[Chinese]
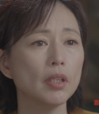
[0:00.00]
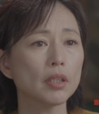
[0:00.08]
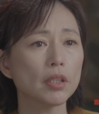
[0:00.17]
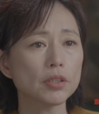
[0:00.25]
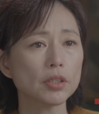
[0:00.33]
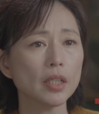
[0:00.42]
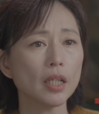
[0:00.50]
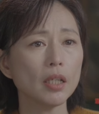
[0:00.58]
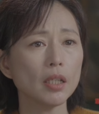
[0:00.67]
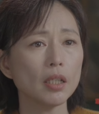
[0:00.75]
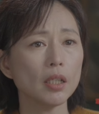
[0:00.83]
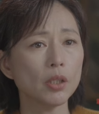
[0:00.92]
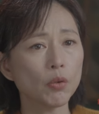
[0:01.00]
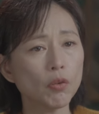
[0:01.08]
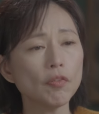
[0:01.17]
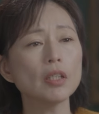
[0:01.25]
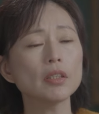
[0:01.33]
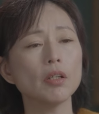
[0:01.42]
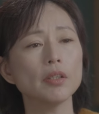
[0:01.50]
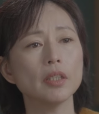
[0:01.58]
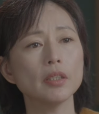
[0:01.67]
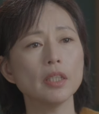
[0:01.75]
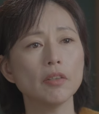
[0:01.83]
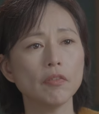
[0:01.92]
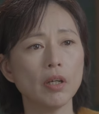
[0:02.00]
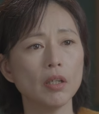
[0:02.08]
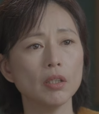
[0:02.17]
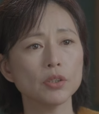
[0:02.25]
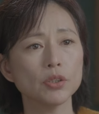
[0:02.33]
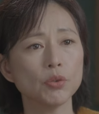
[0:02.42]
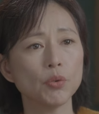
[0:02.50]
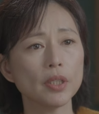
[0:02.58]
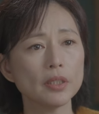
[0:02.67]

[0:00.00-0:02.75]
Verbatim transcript: 可是他流放到一个地方，就会